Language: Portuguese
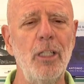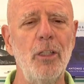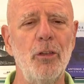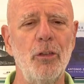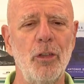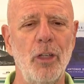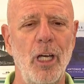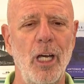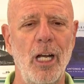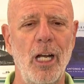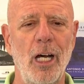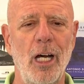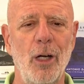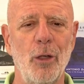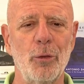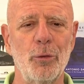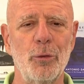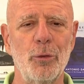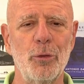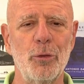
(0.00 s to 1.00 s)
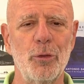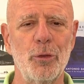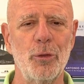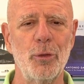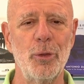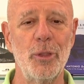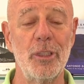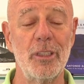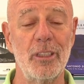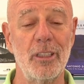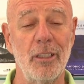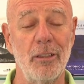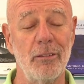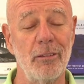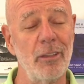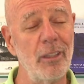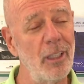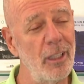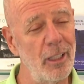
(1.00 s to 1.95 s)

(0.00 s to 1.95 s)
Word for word: e gera a autodestruição.